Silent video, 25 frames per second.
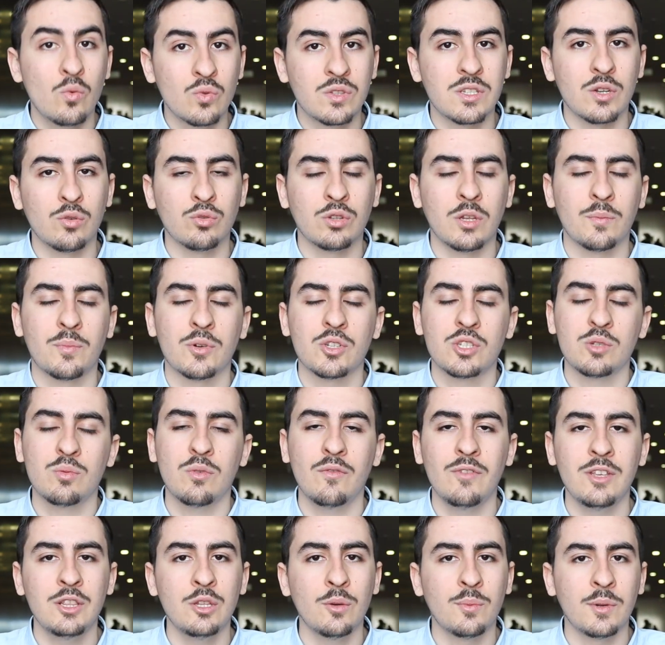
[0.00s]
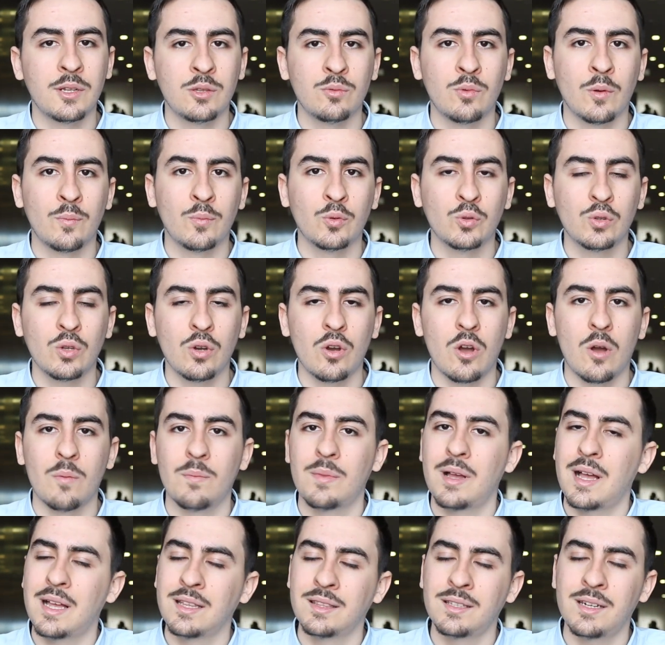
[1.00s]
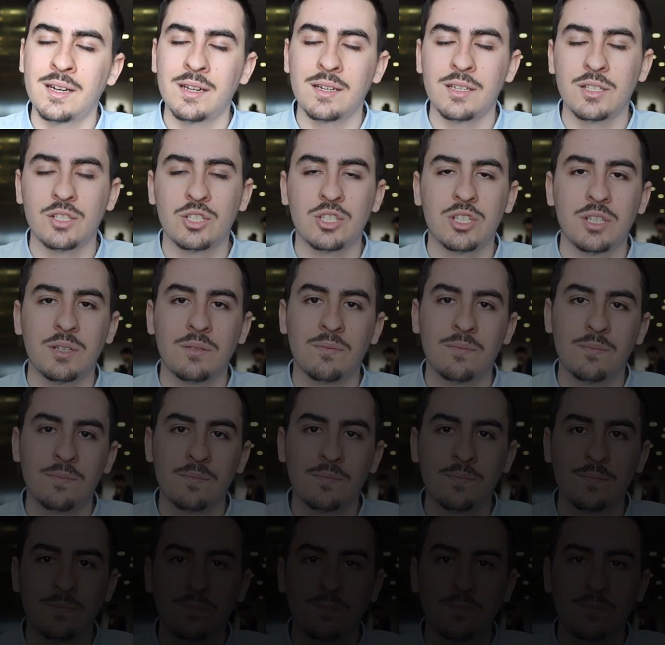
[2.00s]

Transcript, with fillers: Un saluto al prossimo video per il Dual.co, Andrea Ricci.